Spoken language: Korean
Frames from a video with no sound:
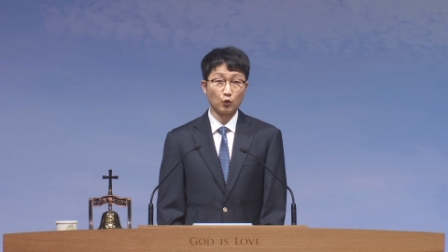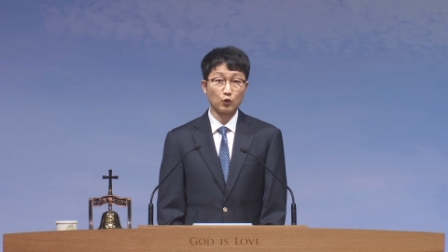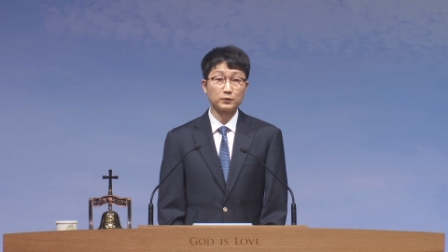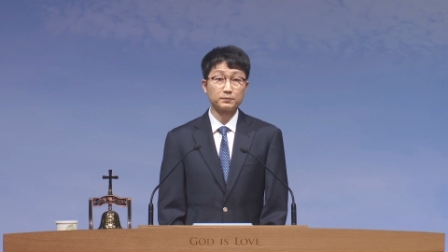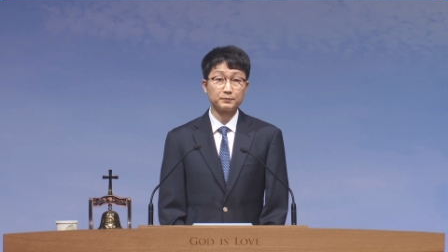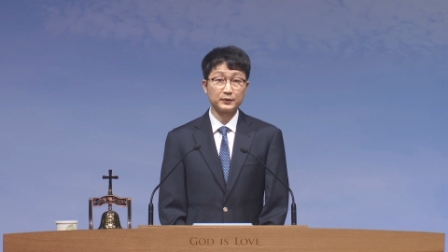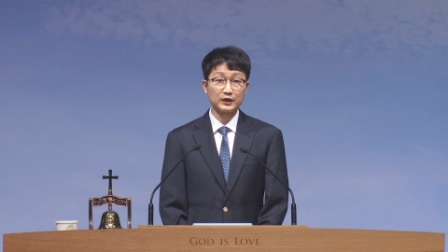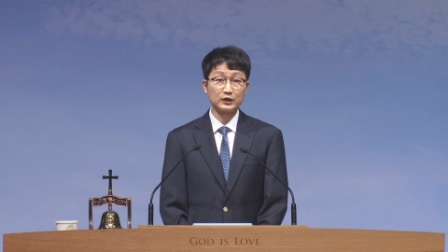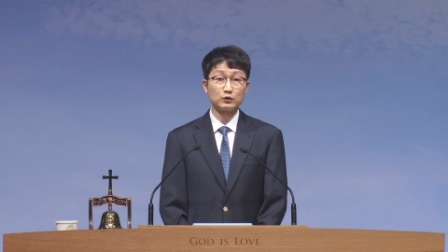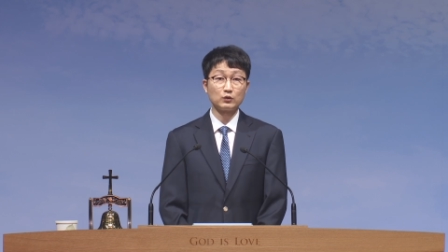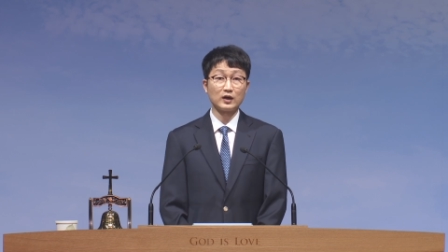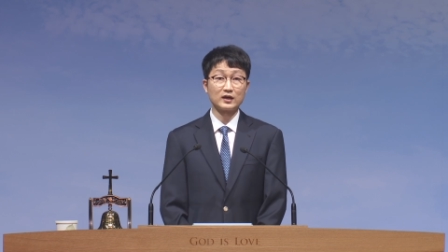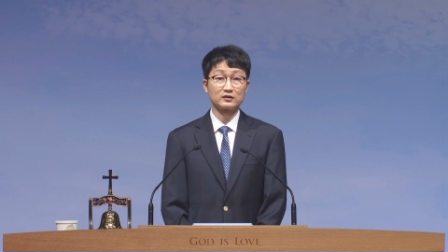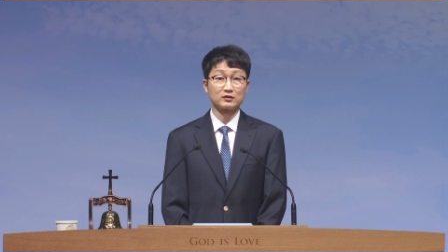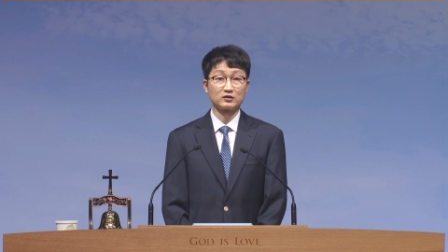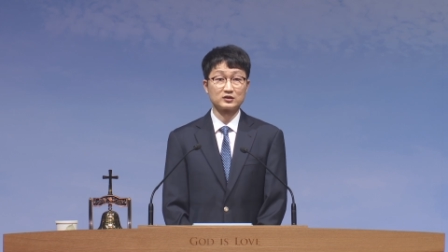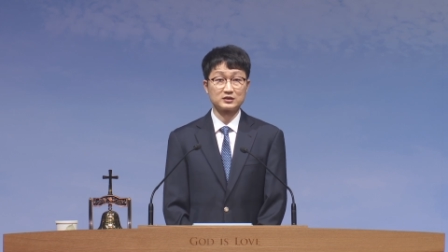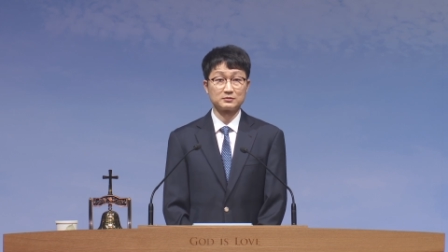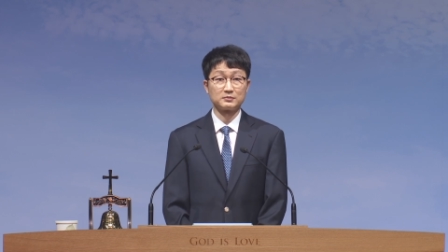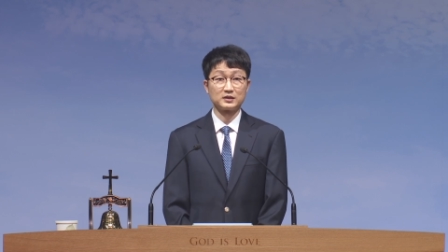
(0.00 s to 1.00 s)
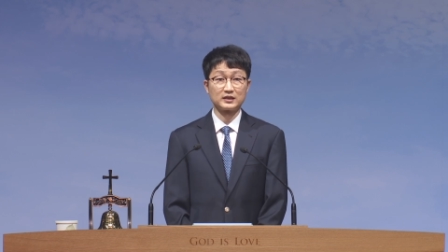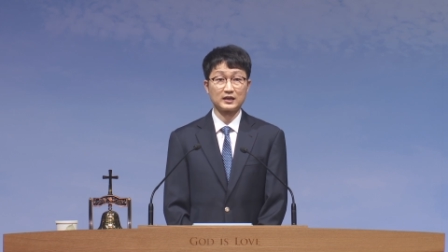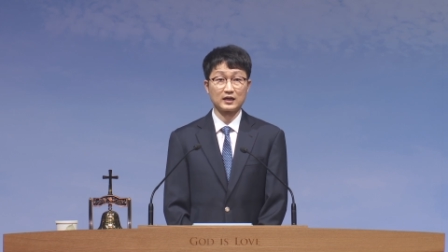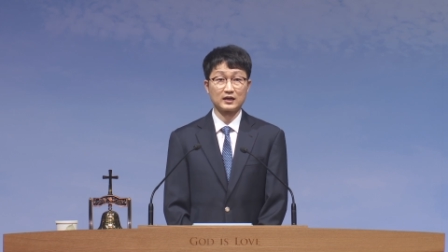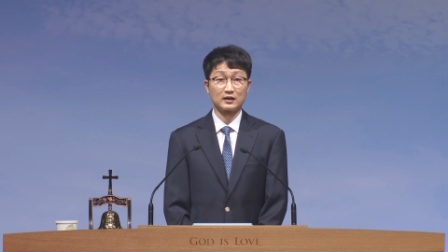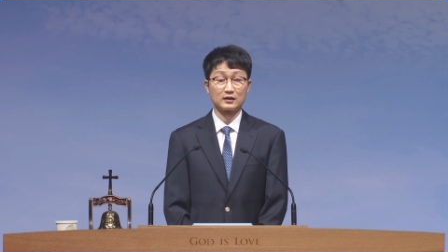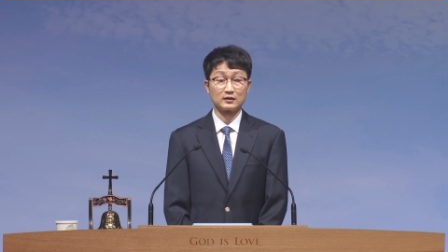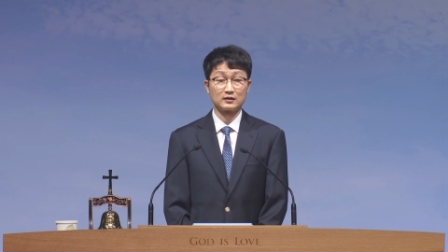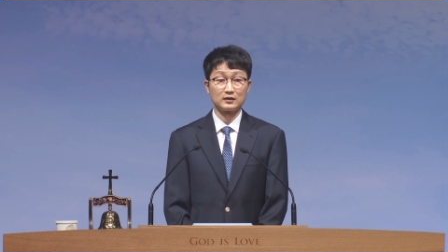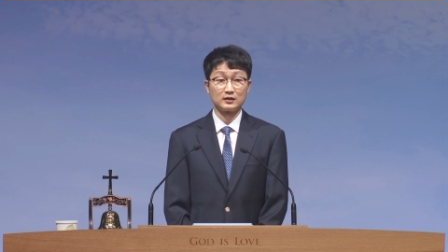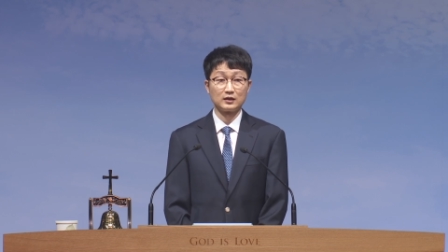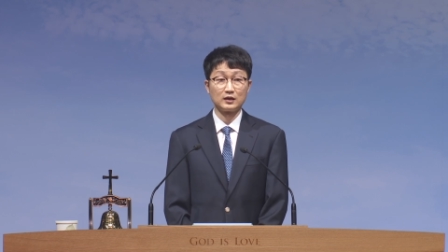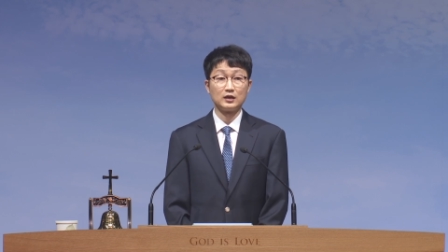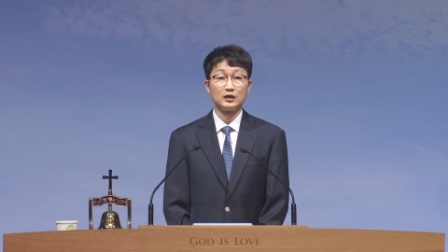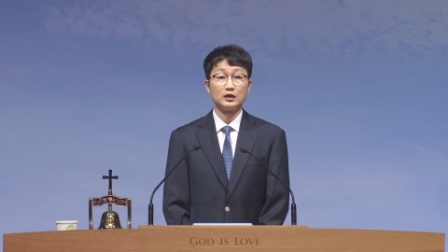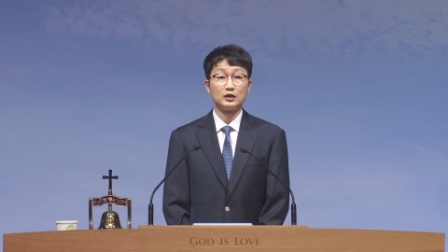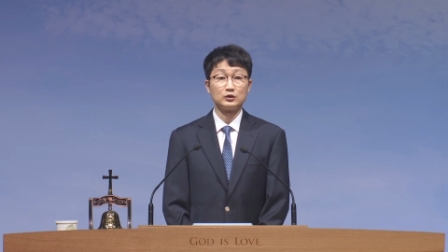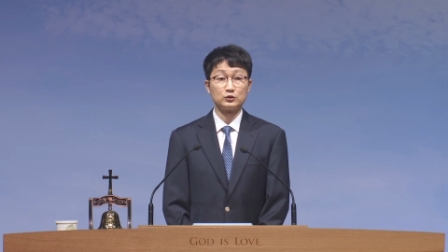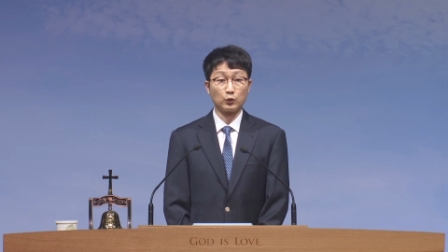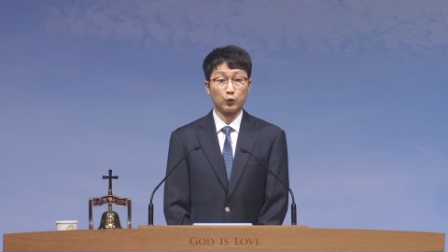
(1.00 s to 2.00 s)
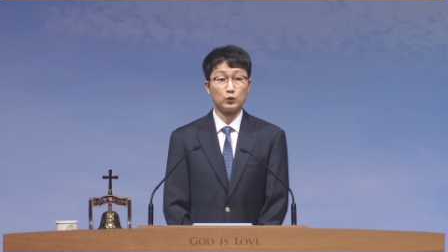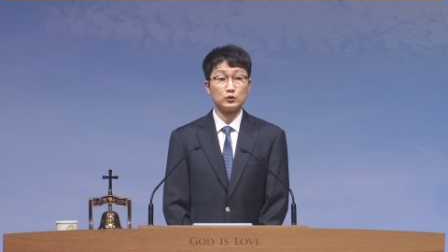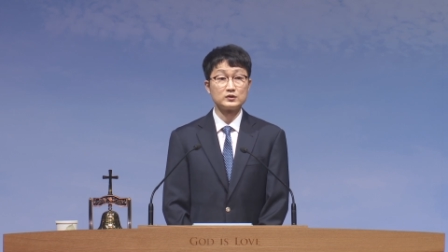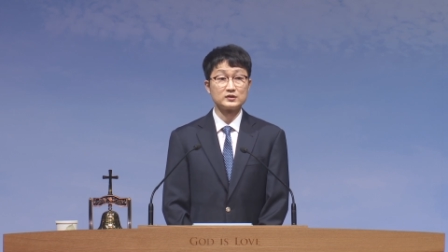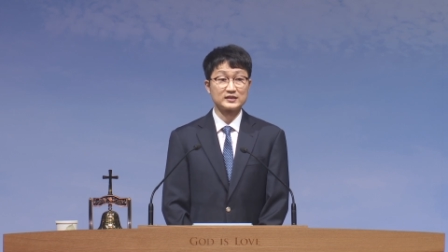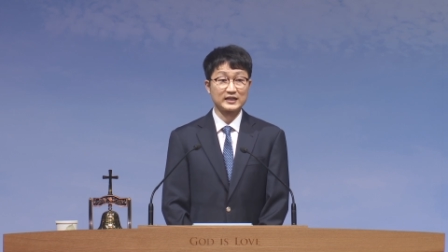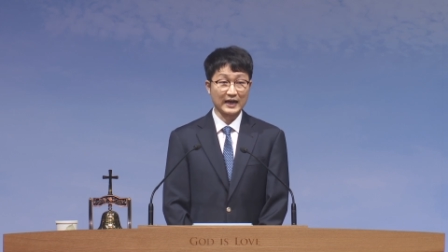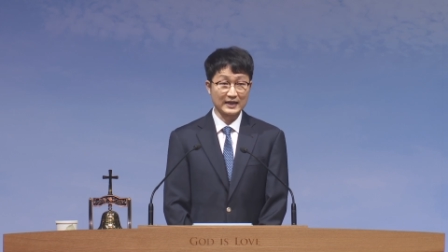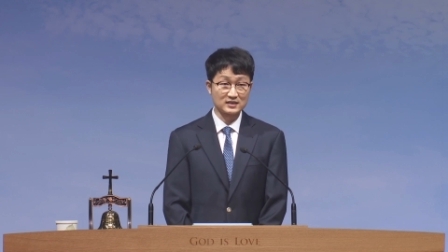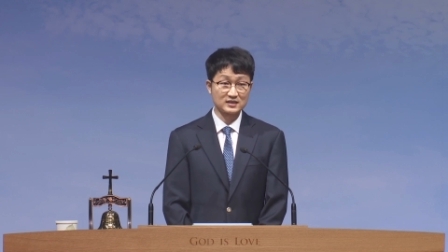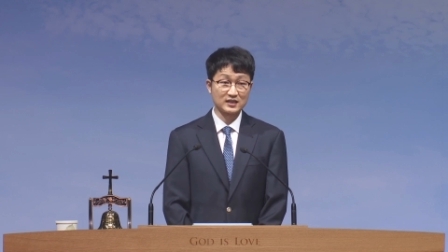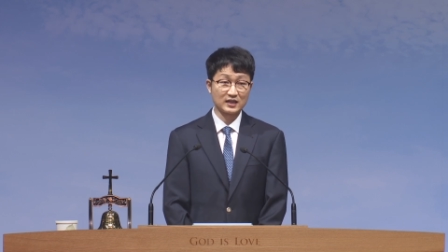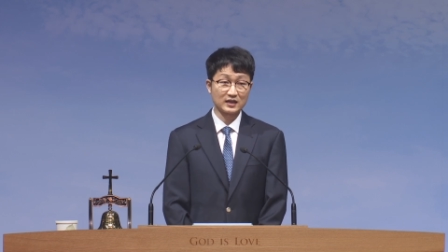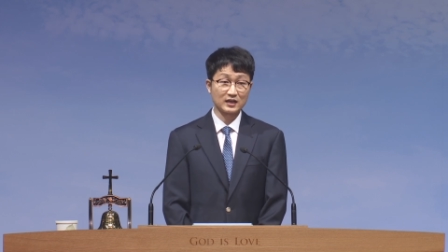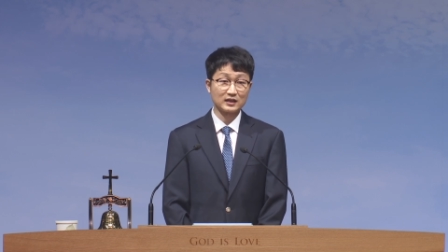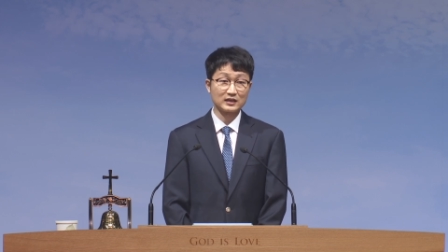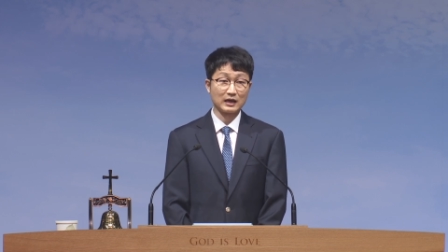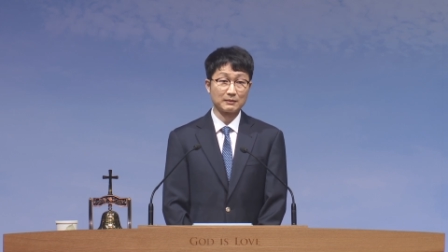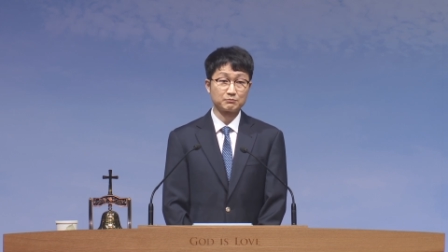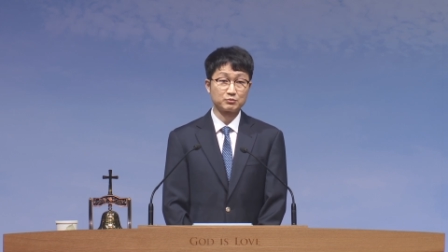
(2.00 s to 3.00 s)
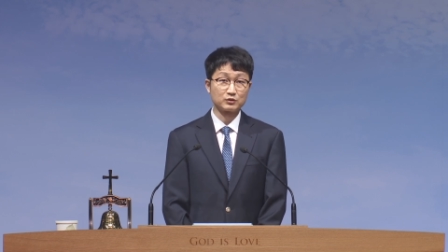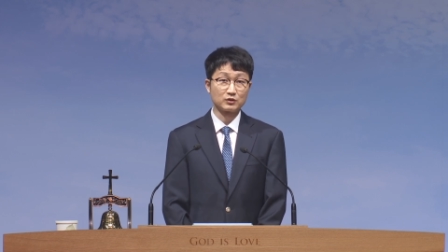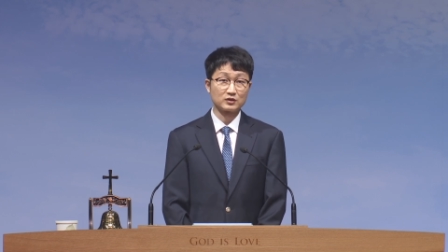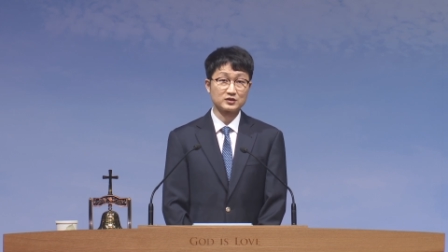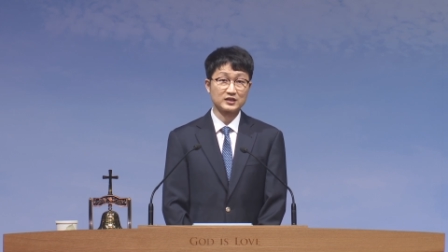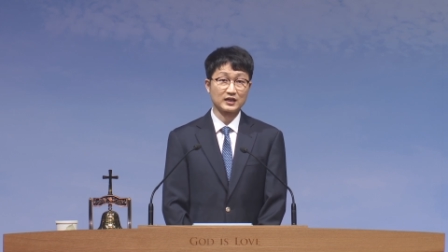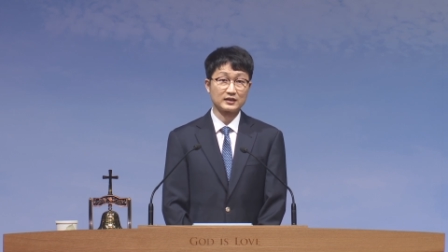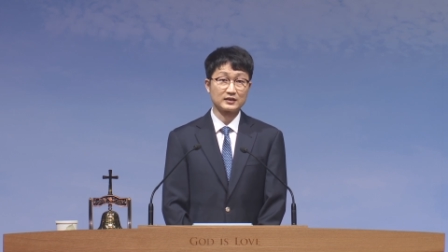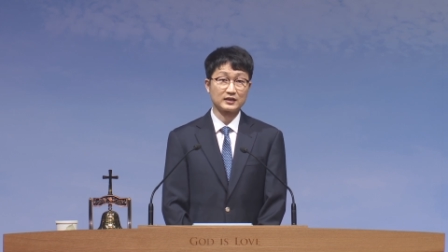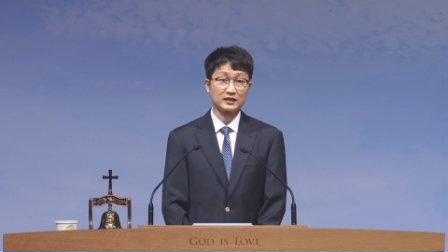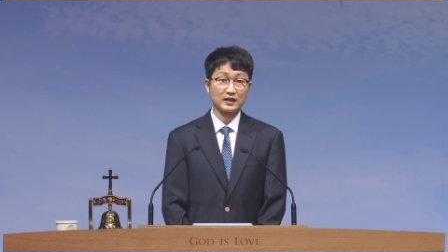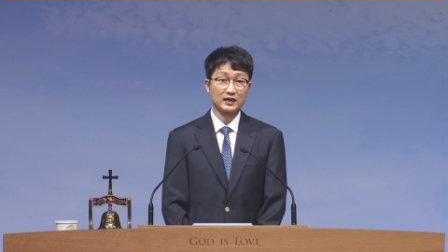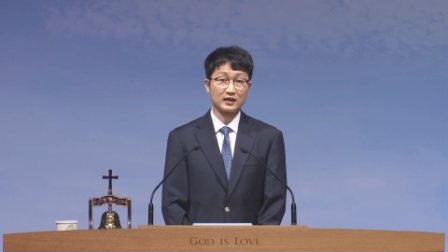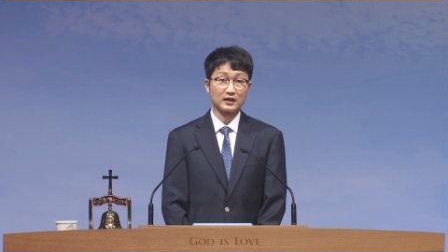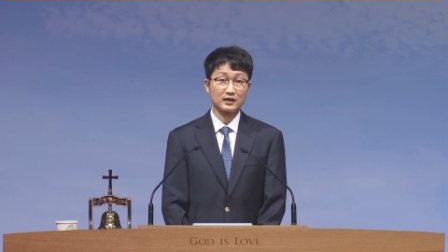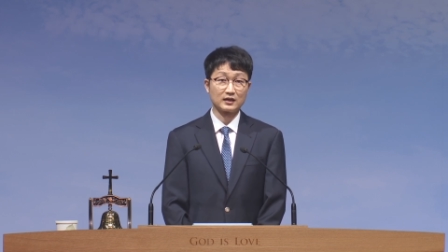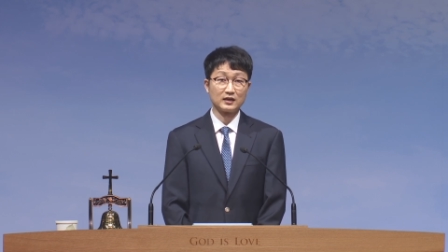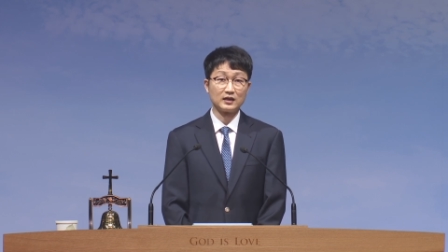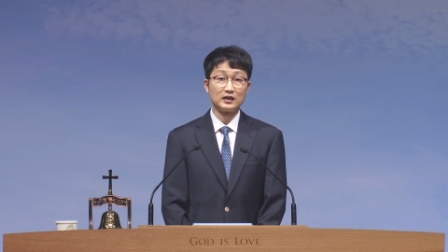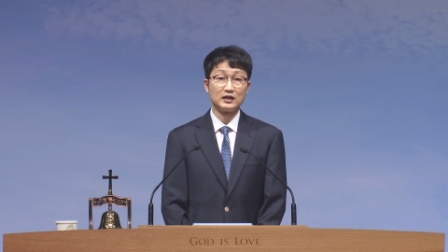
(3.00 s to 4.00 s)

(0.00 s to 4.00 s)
꼭 필요한 것입니다. 돈 자체가 나쁜 것이 아니라